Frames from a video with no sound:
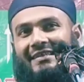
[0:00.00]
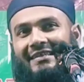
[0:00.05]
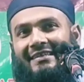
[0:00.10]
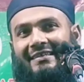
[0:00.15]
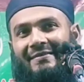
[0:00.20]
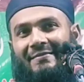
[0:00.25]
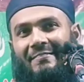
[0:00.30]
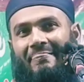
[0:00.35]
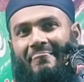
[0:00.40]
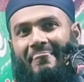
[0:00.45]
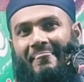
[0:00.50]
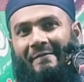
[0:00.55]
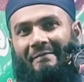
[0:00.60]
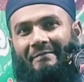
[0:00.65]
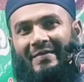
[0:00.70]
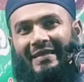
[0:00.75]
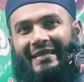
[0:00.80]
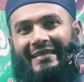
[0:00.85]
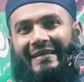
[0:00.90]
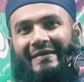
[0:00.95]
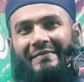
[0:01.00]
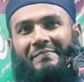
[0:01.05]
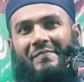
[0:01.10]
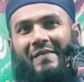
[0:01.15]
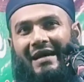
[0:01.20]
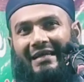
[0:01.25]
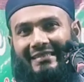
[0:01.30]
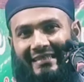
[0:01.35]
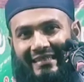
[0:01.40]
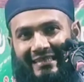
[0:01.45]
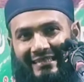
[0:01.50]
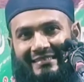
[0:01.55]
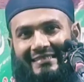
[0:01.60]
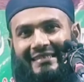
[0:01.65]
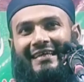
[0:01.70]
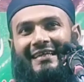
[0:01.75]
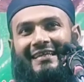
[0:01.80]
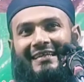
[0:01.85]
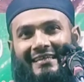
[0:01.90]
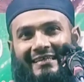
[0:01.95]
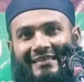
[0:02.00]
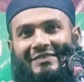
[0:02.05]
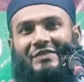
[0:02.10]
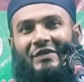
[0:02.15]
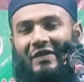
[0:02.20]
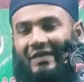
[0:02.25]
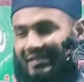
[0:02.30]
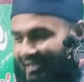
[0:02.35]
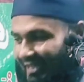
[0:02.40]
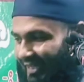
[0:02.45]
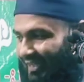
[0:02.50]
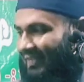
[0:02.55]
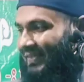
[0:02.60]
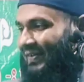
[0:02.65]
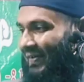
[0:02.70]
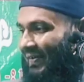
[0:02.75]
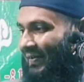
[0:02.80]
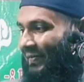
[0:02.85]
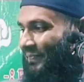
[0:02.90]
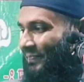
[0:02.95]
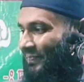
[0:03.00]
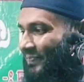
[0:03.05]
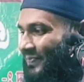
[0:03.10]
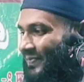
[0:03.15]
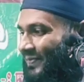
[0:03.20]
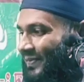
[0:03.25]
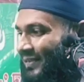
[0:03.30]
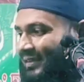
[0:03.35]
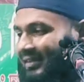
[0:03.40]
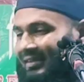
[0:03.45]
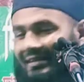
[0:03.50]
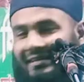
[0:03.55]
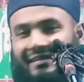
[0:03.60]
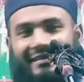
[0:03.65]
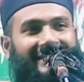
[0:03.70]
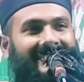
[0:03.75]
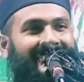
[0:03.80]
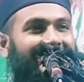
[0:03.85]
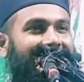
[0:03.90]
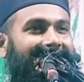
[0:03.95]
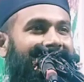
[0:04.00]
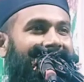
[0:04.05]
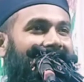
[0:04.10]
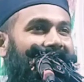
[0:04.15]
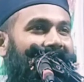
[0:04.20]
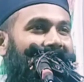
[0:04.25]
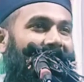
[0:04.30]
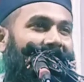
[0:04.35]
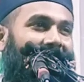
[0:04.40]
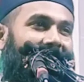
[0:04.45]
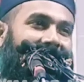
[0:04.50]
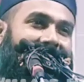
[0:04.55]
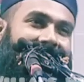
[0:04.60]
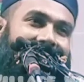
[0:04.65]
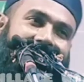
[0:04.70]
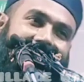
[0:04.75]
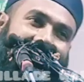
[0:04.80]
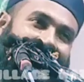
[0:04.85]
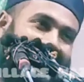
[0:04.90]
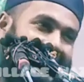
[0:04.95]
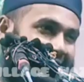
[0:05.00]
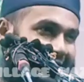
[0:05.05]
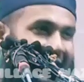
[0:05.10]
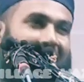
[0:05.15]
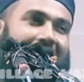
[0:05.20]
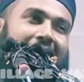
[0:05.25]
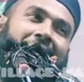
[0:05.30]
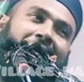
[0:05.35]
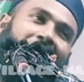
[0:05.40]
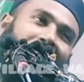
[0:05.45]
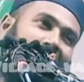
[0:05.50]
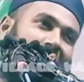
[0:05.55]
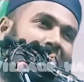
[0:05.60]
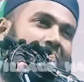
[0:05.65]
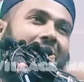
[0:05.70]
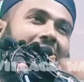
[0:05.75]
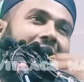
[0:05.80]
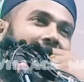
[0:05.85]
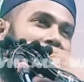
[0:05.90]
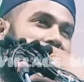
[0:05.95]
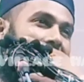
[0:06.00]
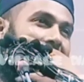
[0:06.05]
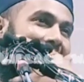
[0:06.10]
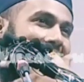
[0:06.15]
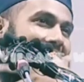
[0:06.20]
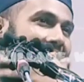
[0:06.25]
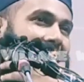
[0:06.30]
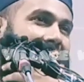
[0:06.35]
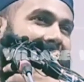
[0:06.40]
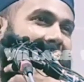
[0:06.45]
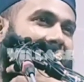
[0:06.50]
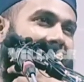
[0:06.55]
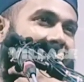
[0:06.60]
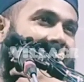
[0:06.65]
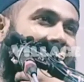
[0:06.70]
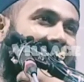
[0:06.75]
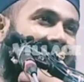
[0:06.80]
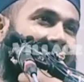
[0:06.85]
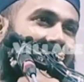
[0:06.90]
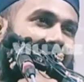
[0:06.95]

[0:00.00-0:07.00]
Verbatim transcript: হচ্ছে যেটা মাদ্রাসার জলসা তো কিন্তু এটা এটাও আমি খুব ভালো করে জানি